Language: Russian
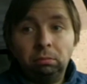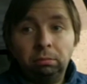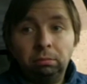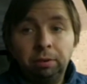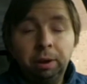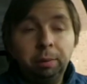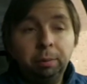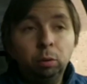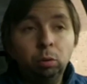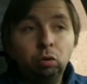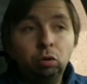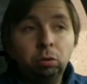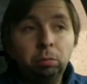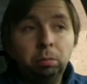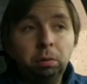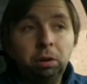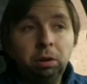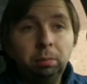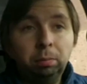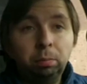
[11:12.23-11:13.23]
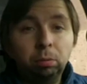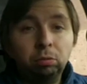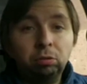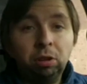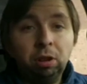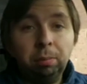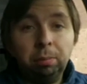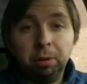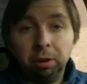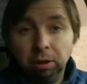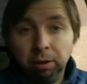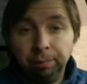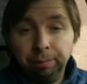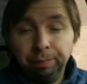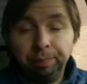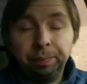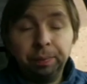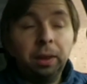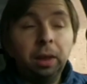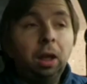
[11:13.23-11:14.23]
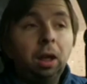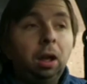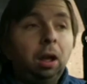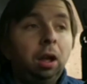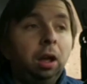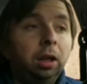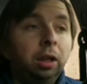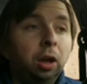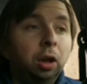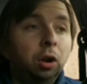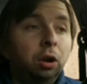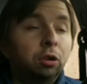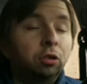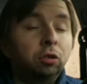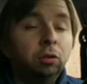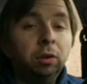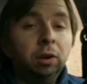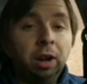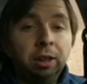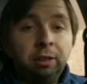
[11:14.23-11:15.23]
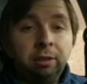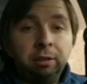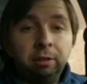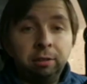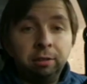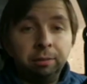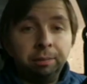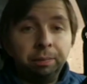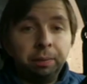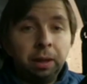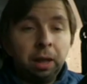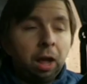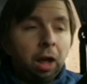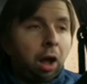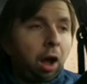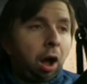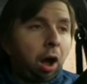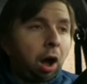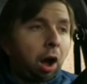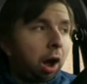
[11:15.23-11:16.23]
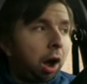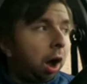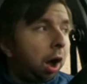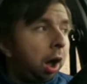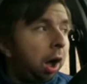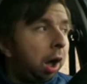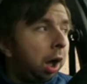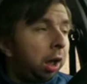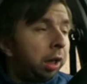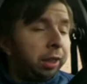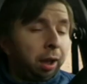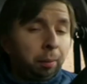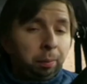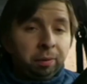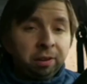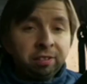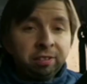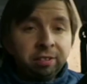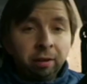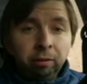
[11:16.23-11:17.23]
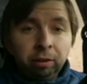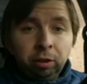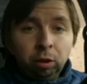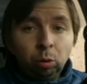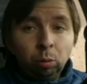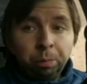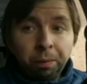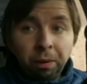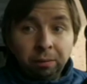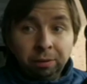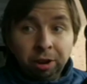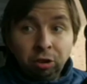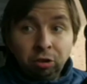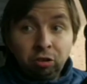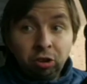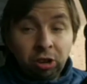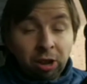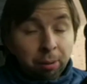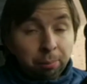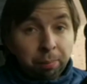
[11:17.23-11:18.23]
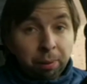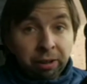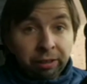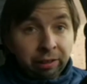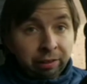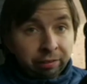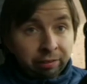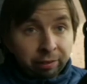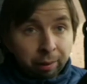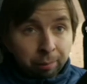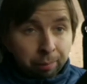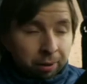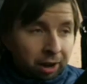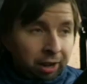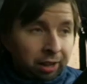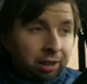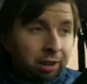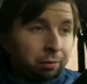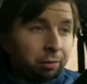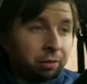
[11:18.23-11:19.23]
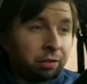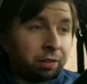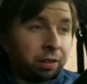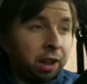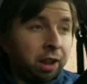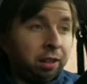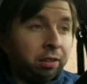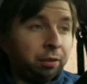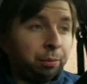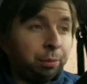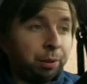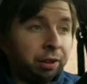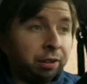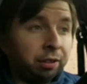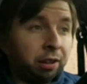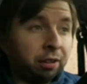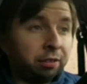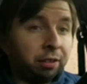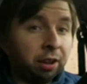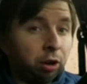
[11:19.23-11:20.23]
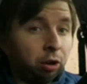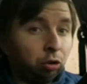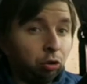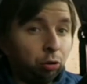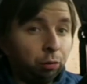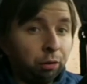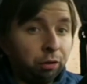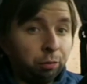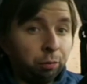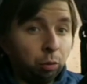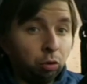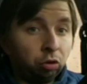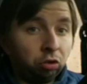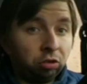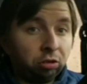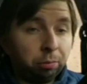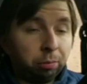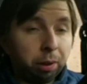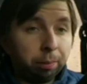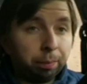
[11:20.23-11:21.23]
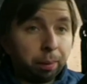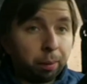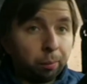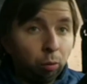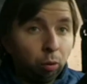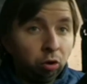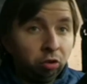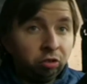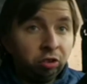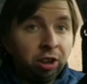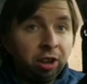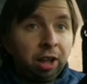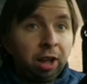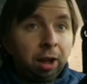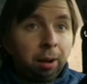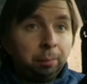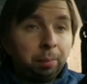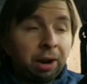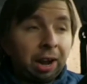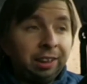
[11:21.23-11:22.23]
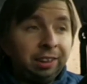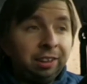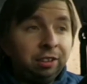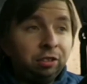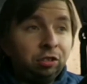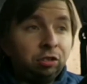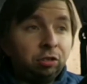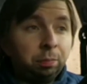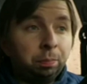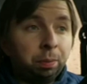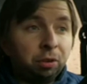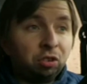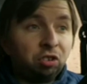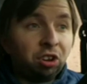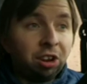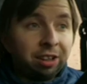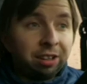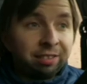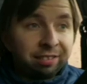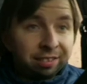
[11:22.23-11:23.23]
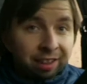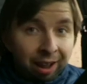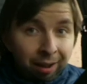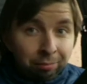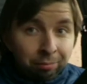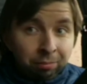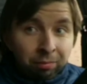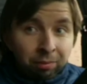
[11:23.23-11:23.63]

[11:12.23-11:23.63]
Время уже было после обеда. Я говорю, «А что вы хотите? А я представитель управляющей компании «Собрание». Вы знаете, мне сказали, что вы сможете мне помочь походить по жильцам